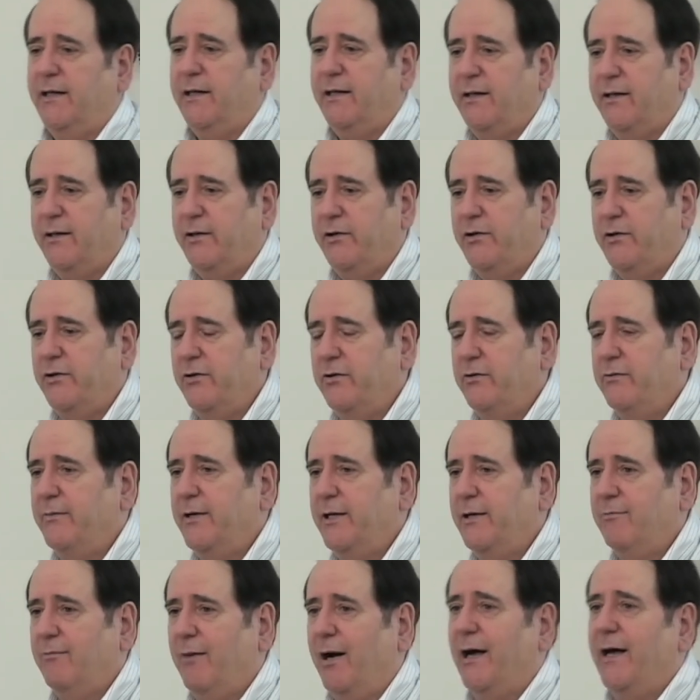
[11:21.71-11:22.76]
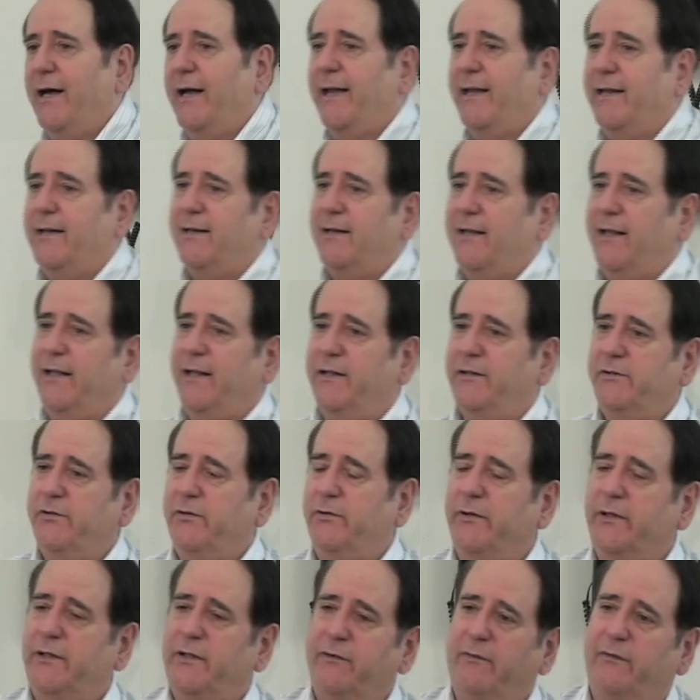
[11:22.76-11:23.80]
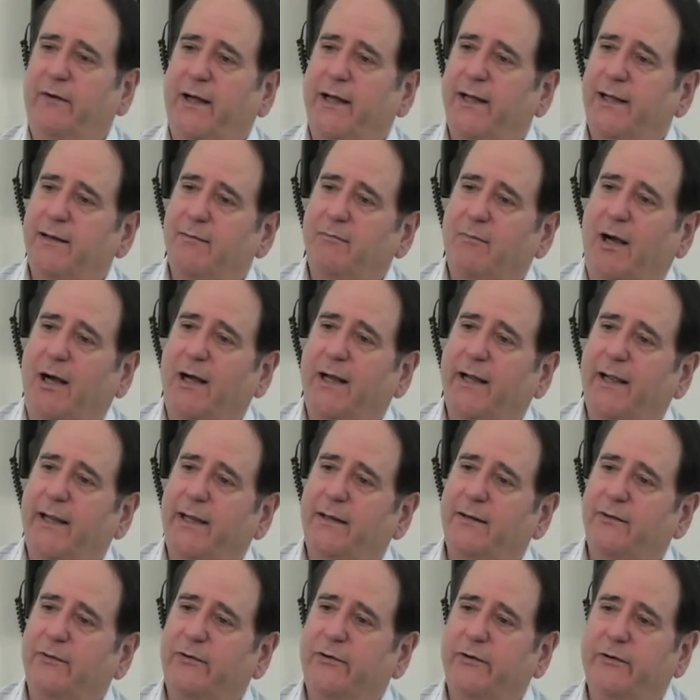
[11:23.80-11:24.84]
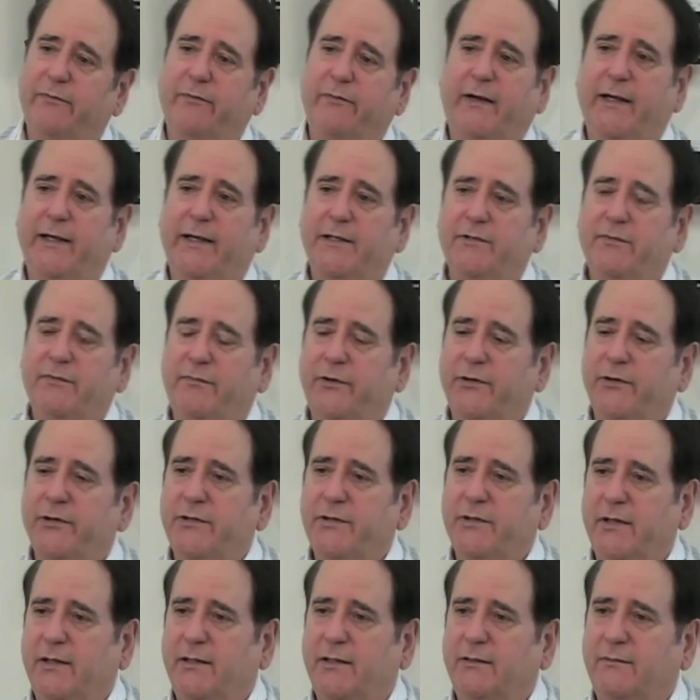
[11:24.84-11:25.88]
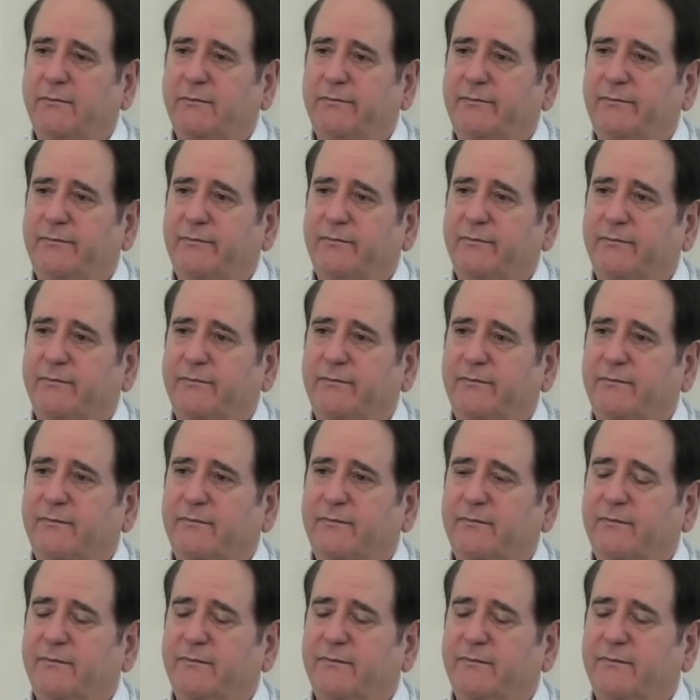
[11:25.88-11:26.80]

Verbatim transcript: когда человеческий разум как бы растворяется в божественном и